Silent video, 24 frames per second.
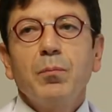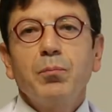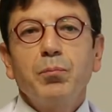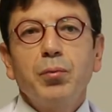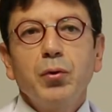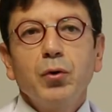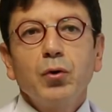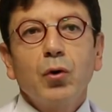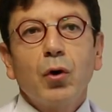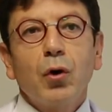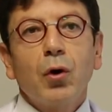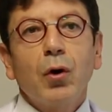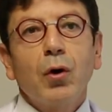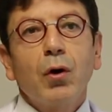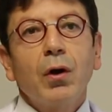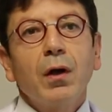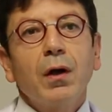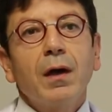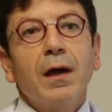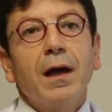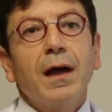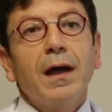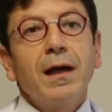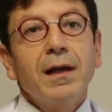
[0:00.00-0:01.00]
piro,
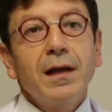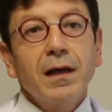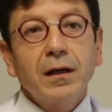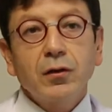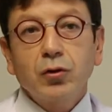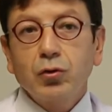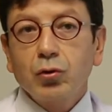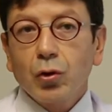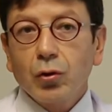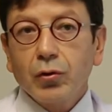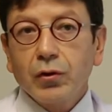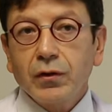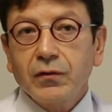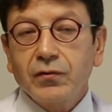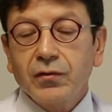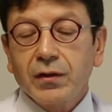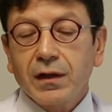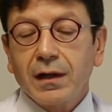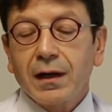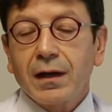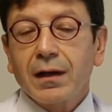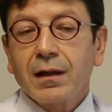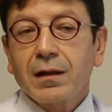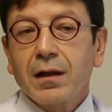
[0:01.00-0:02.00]
elektronik
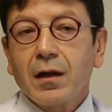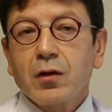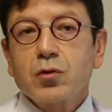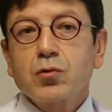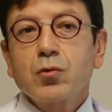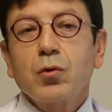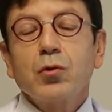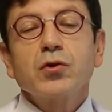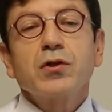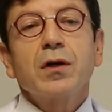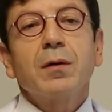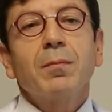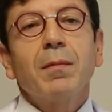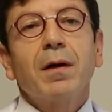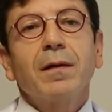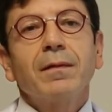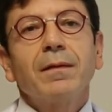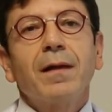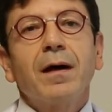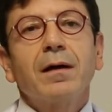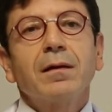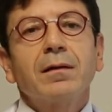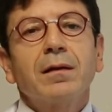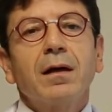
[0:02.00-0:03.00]
sigaralar son
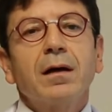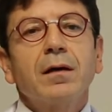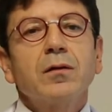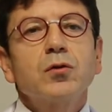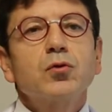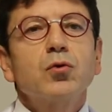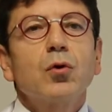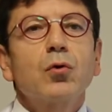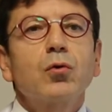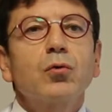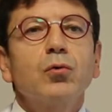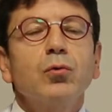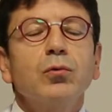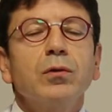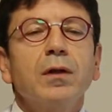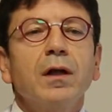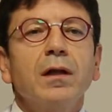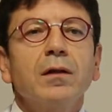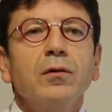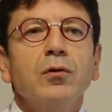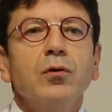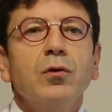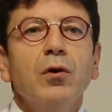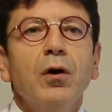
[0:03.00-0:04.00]
zamanlarda çok
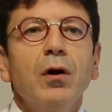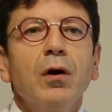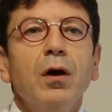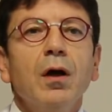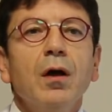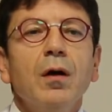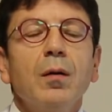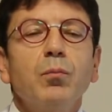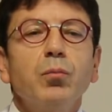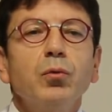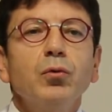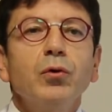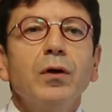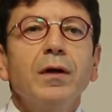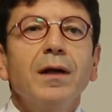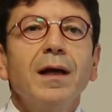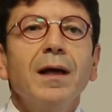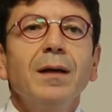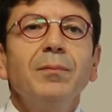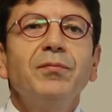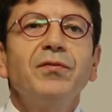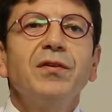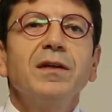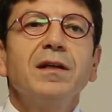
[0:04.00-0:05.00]
kullanılıyor. Bunların
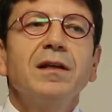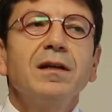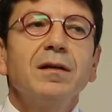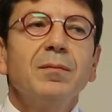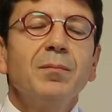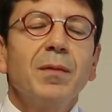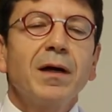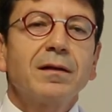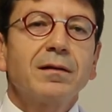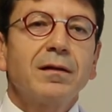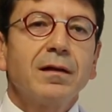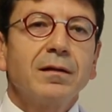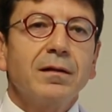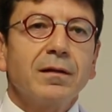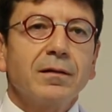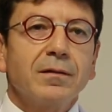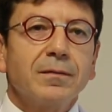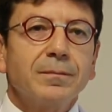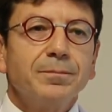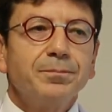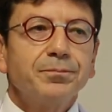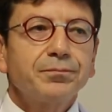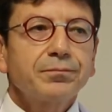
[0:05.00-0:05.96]
hepsi girmektedir.